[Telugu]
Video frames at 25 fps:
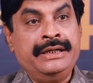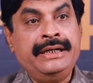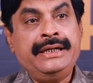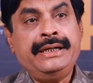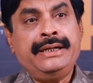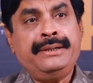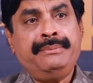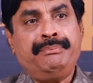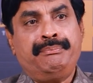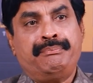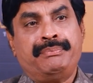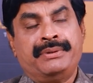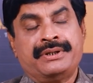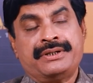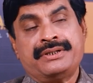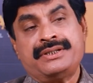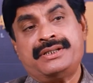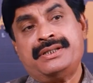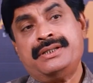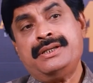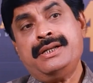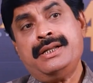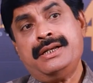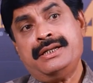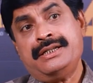నీ
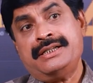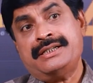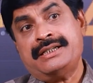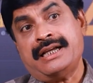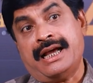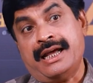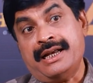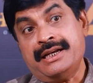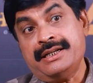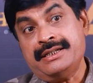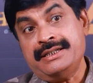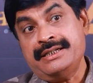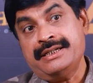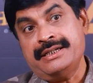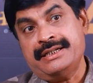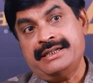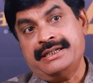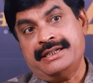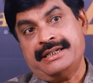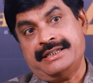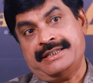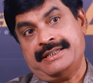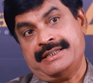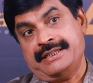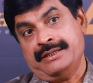పర్సనల్ ఛాలెంజ్
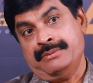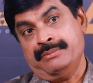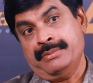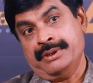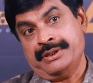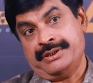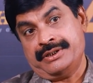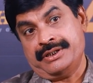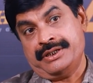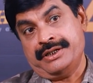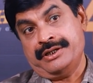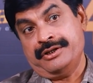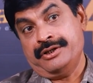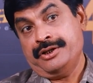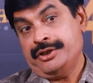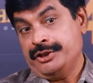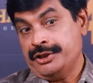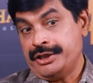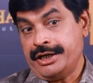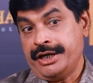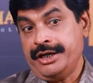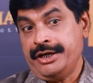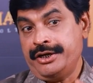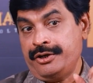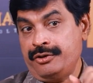ఏంటి సినిమా చేయడంలో
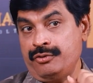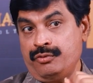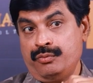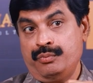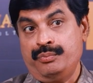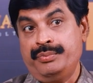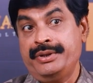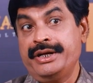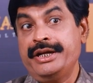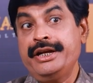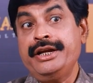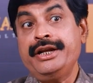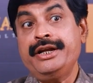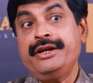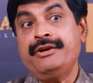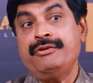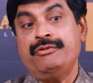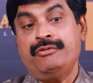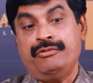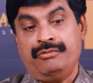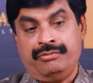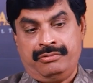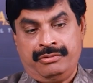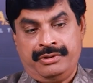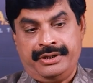ఎందుకంటే నువ్వు బిగినింగ్
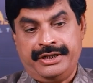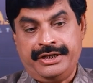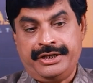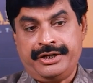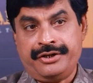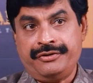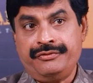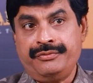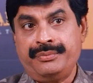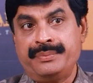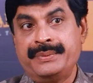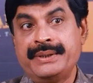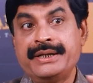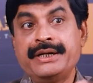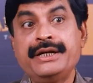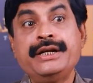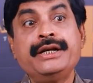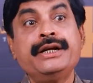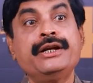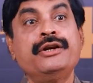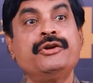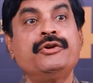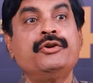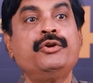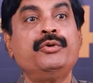ఇంటర్వ్యూ
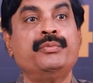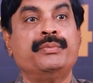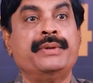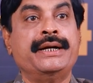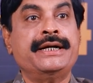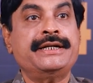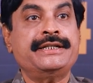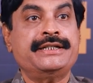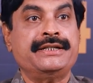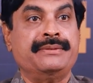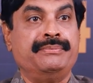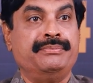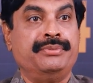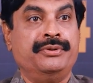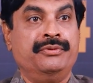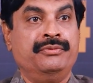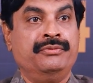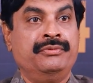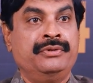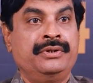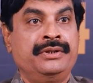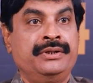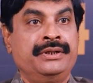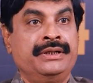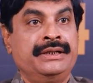బిగినింగ్లోనే మాట చెప్పావు
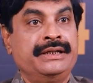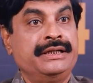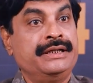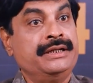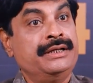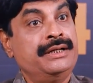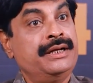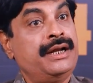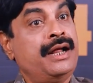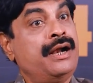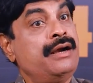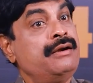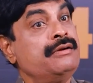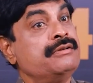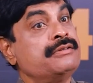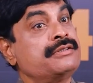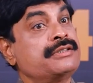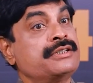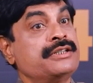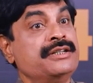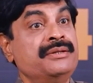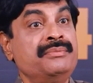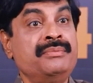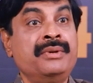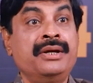ఇన్నాళ్ళు
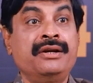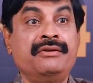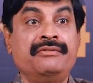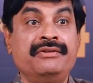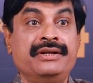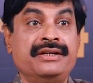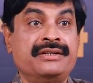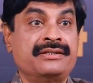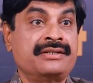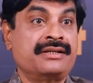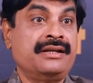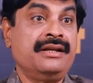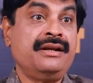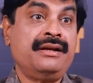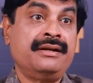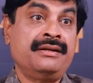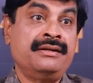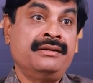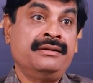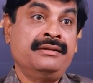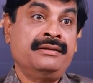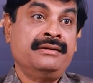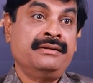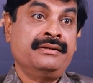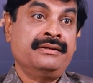సినిమాలు వేరు సార్
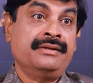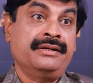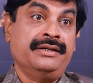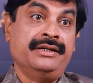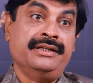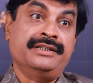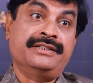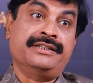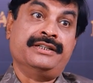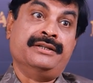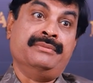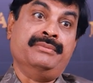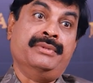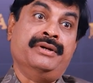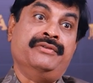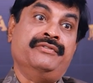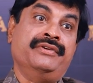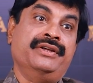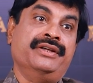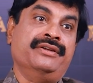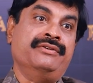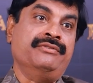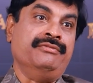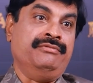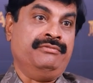ఈ సినిమా
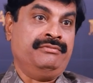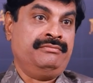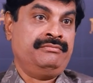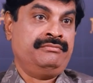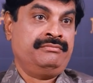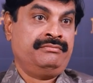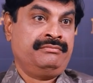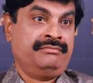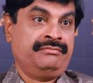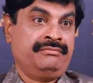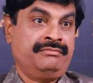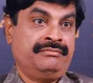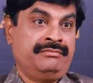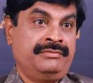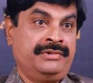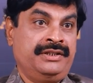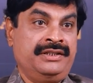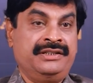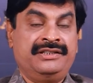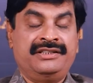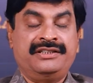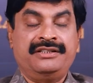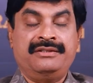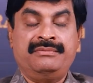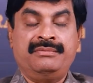వేరు
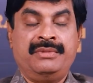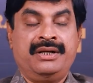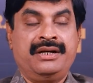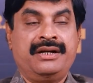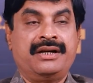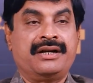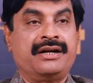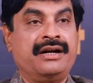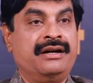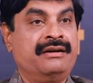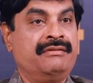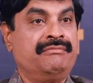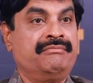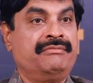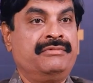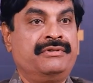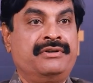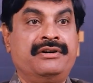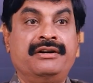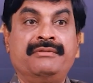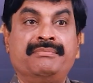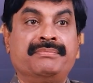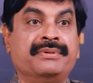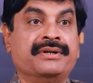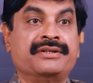ఈ సినిమా నాకు
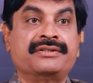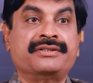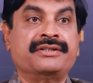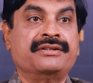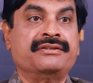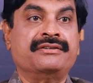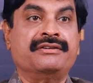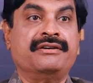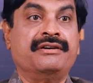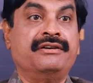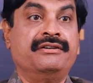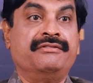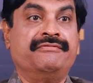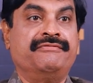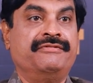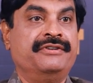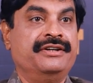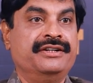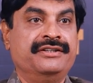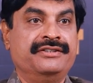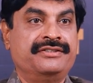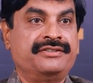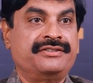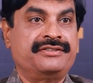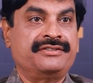హండ్రెడ్ పర్సెంట్
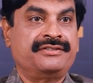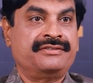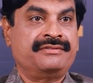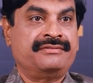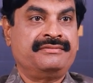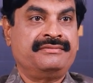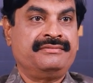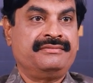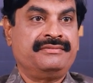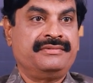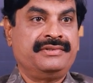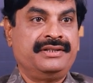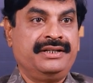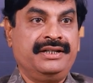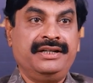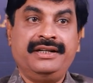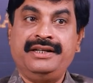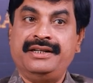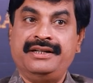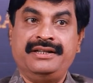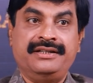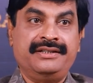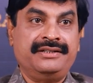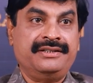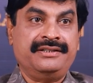కాన్ఫిడెన్స్
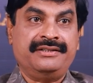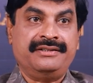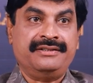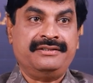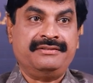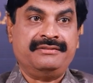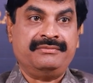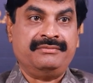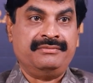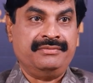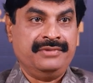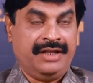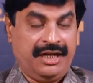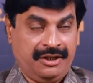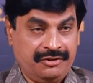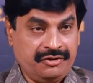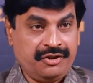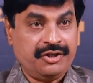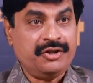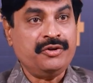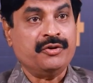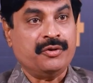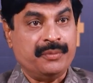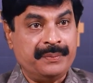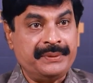అని
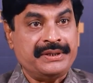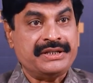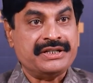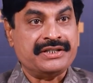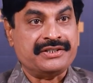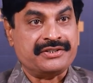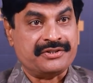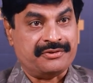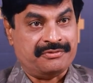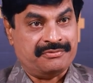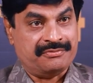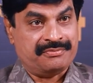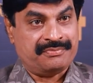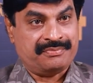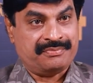దాంతోనే ఓపెన్ చేసావు